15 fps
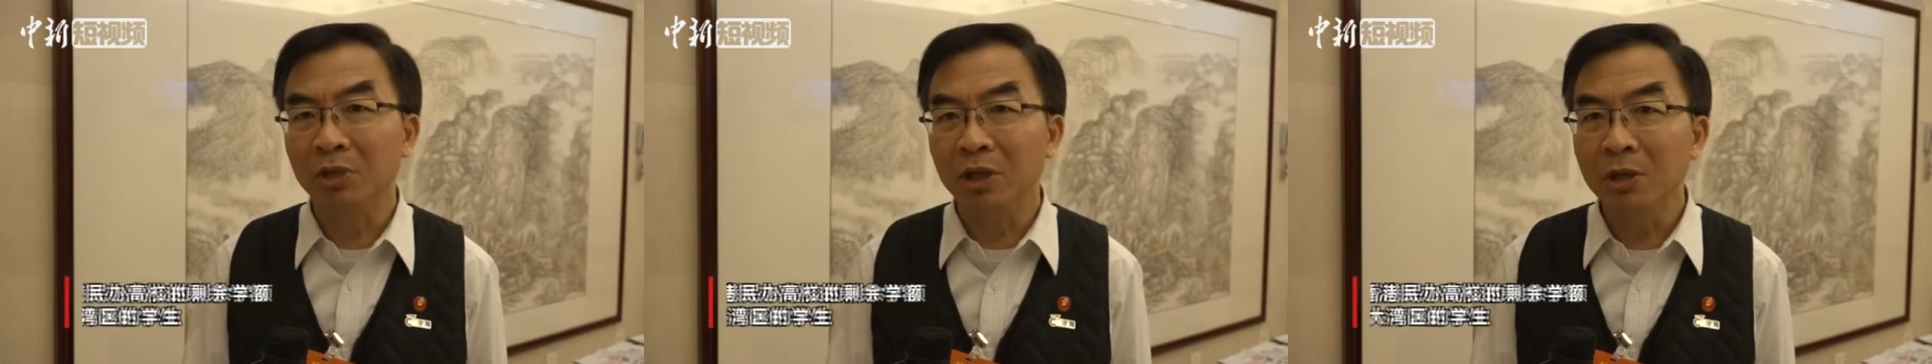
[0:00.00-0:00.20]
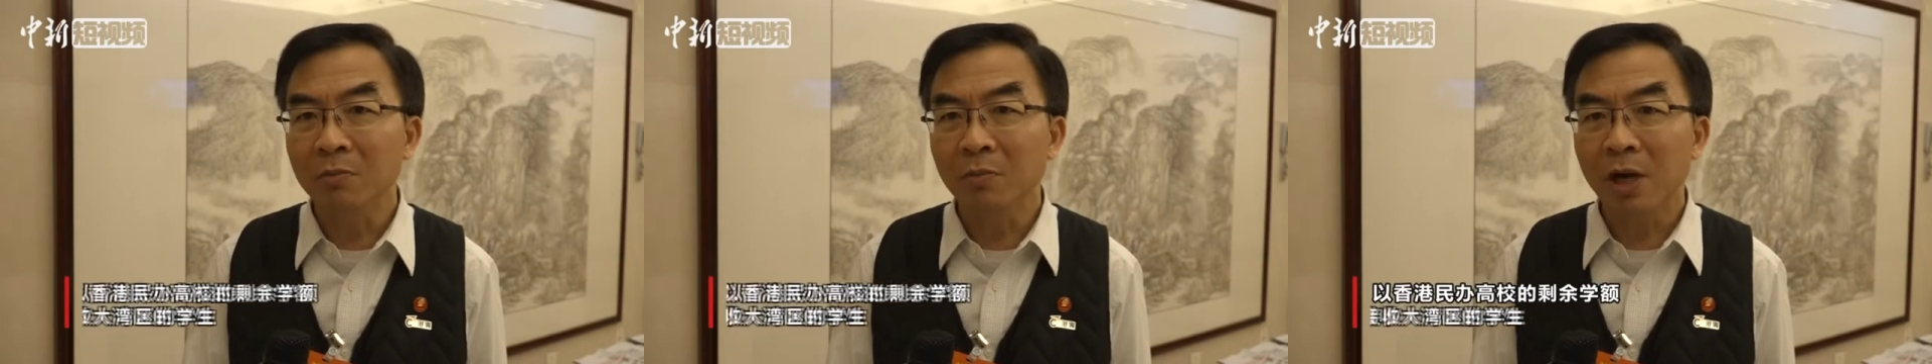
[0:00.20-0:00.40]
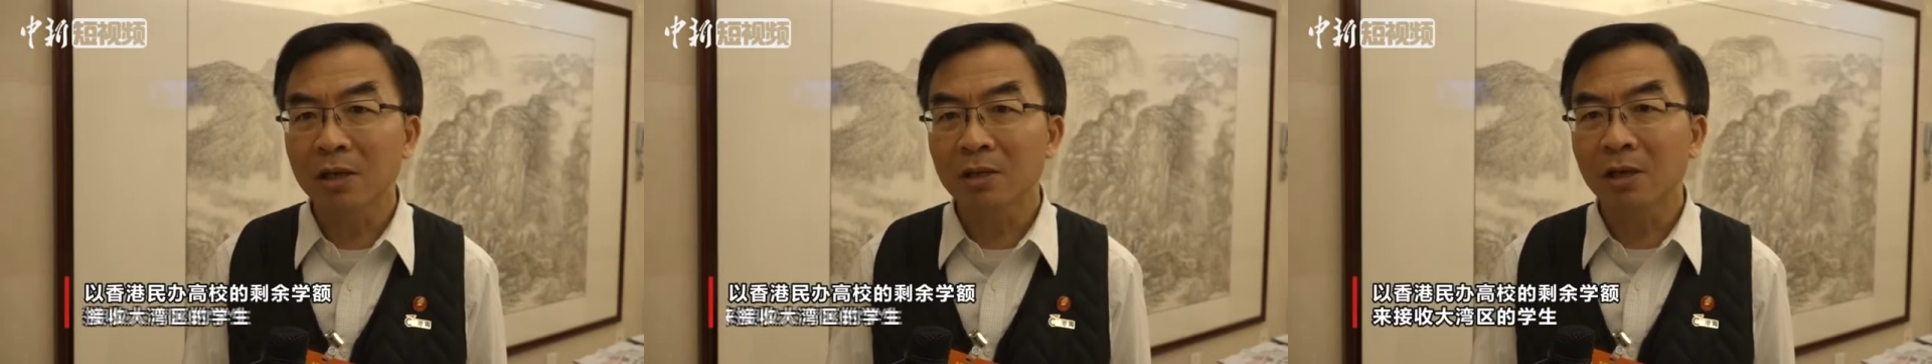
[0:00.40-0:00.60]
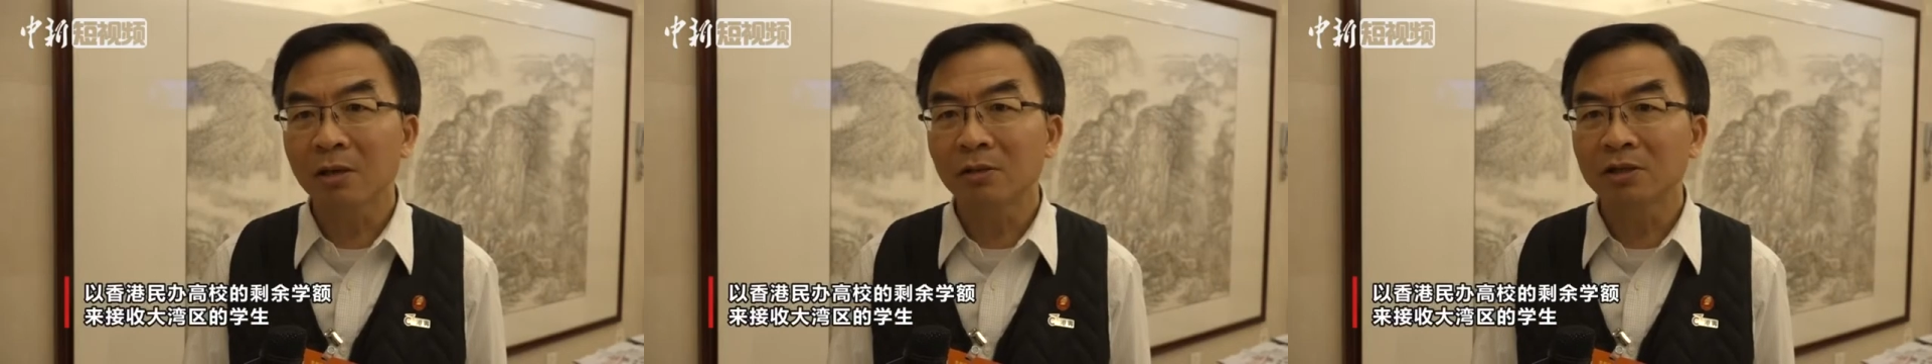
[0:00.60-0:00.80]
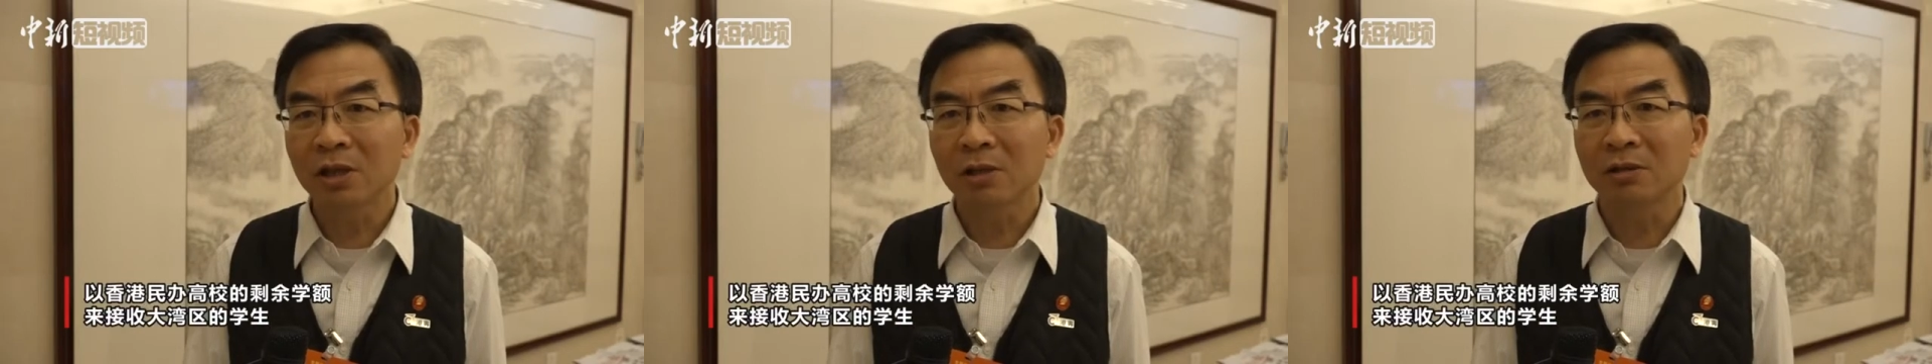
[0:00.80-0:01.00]
民办
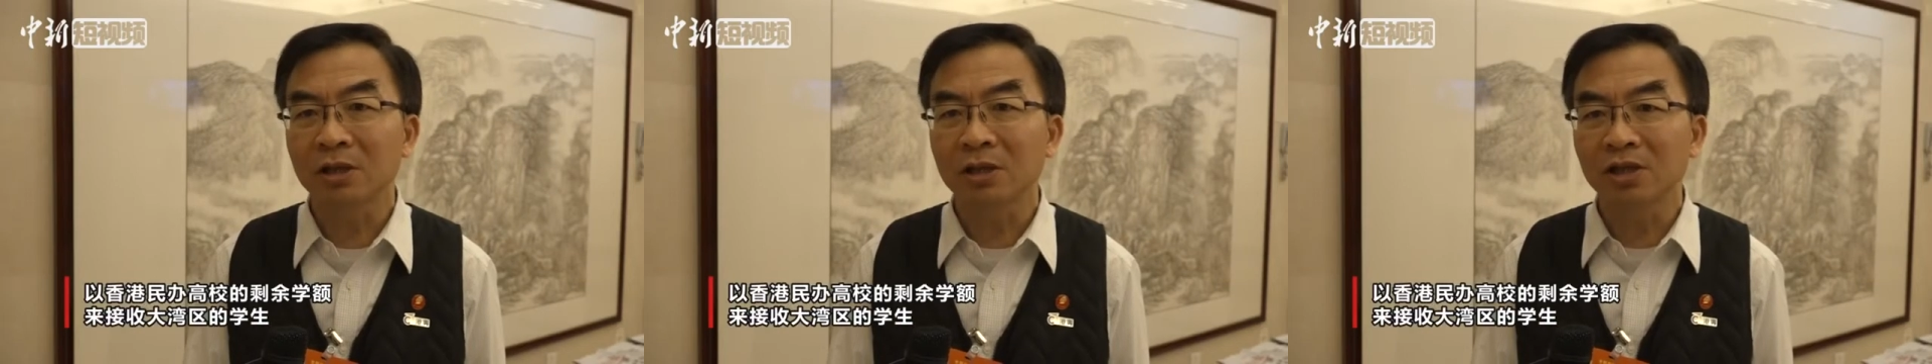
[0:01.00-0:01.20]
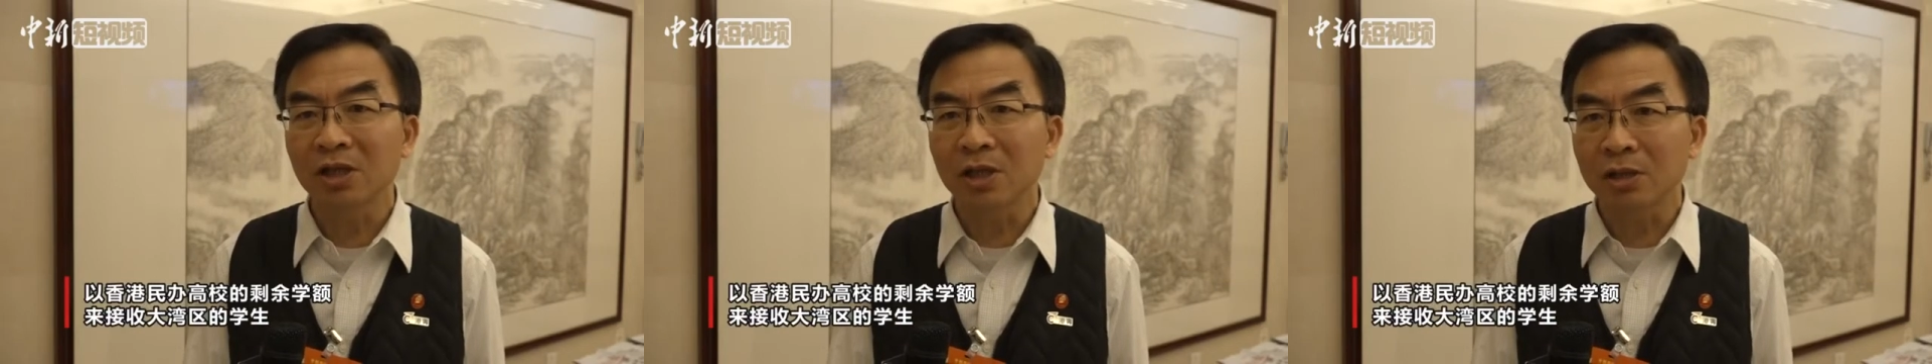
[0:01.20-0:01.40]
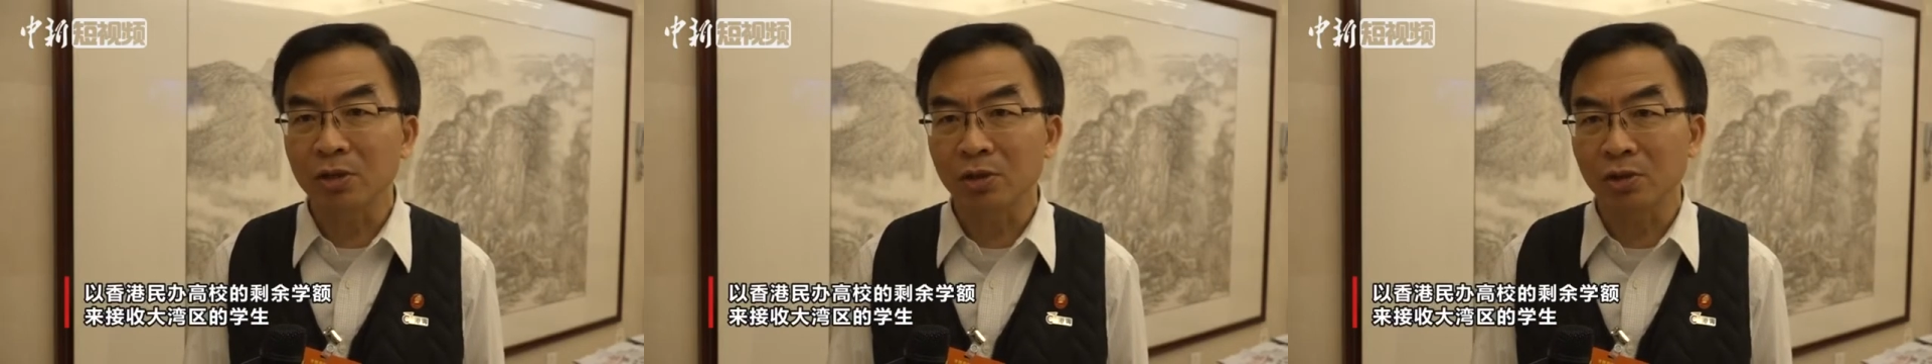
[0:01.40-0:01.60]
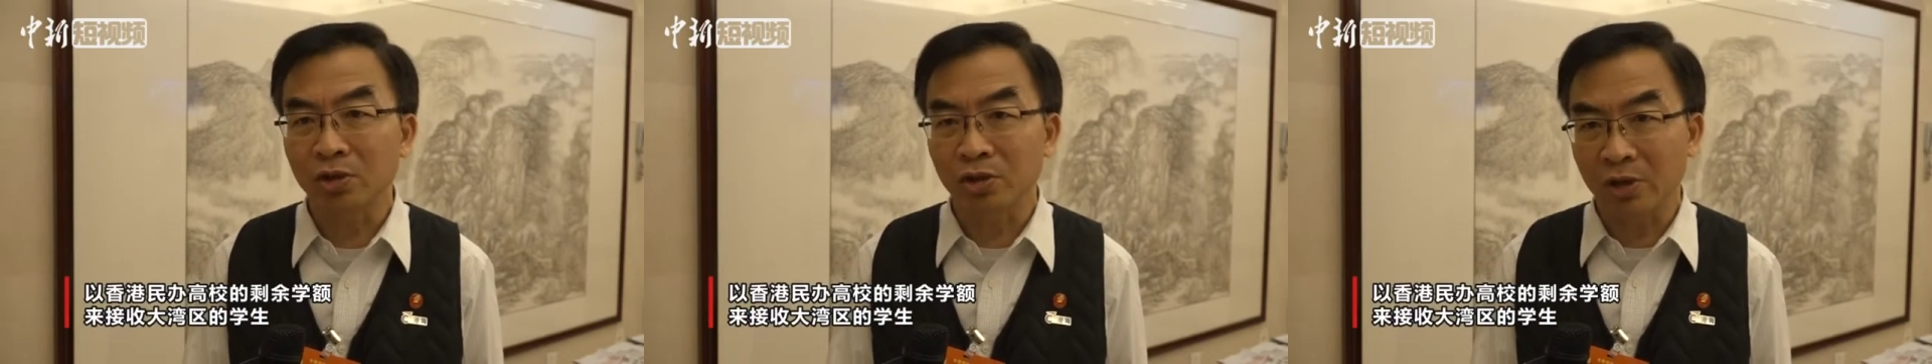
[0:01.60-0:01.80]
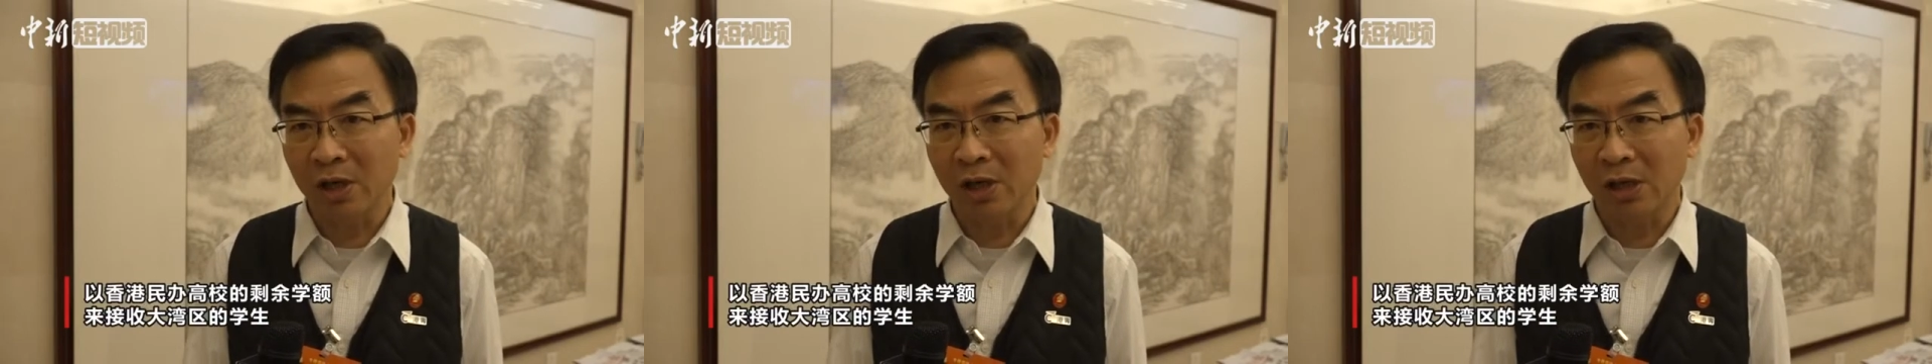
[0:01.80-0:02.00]
高校的剩余
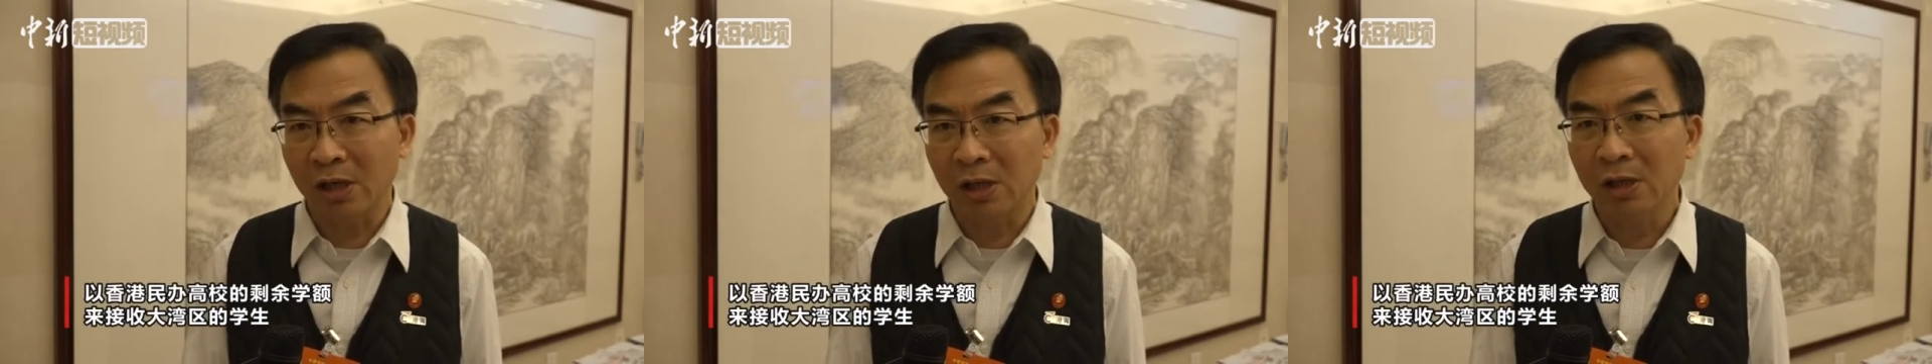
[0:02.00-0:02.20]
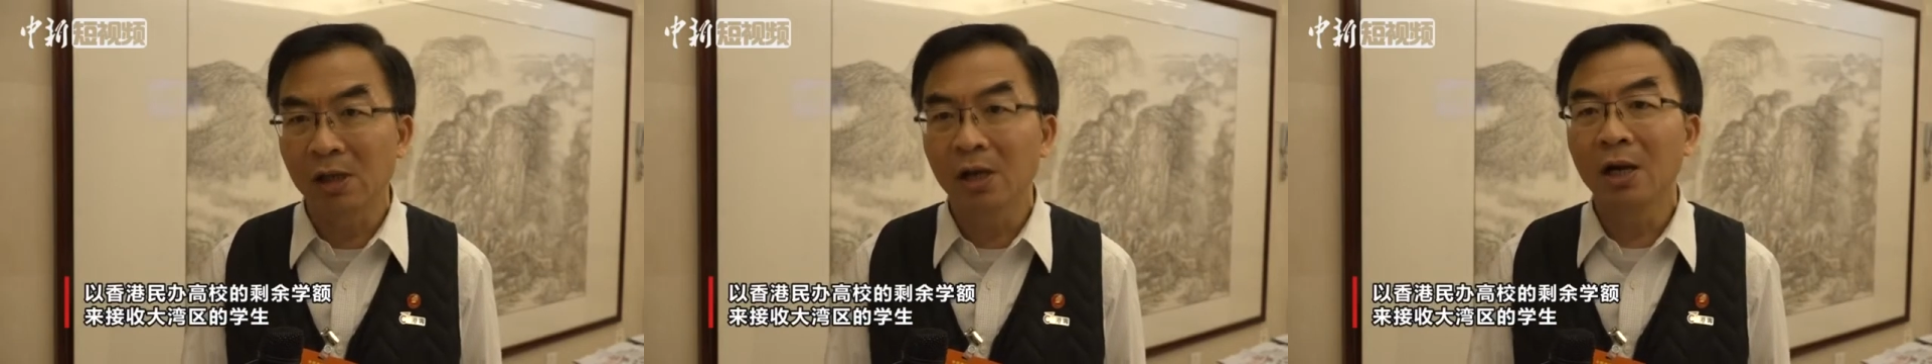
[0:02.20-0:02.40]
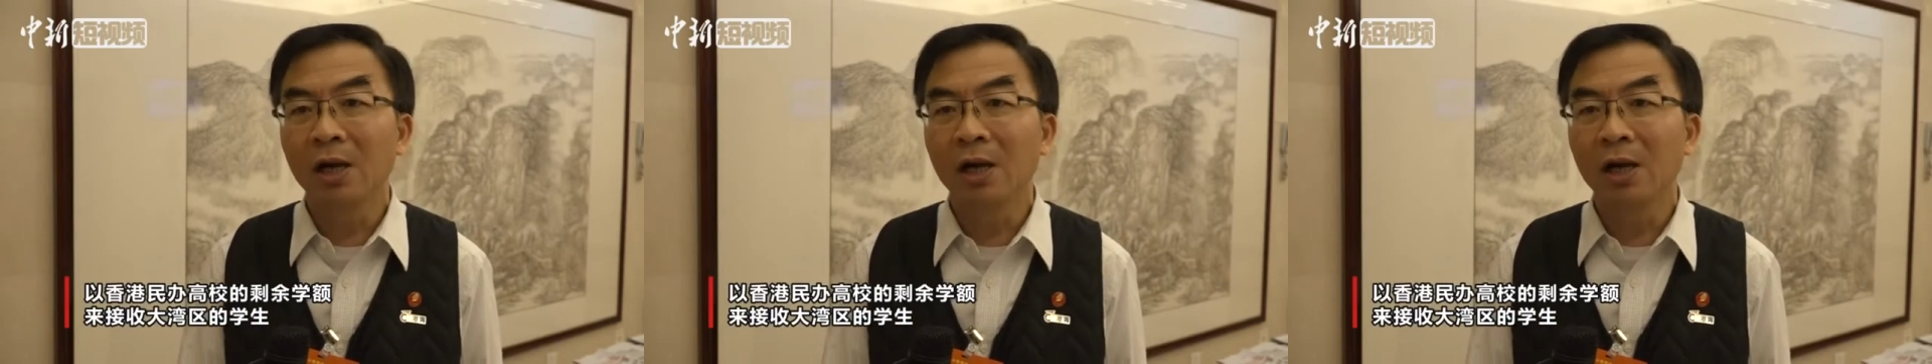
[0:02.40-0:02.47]
学额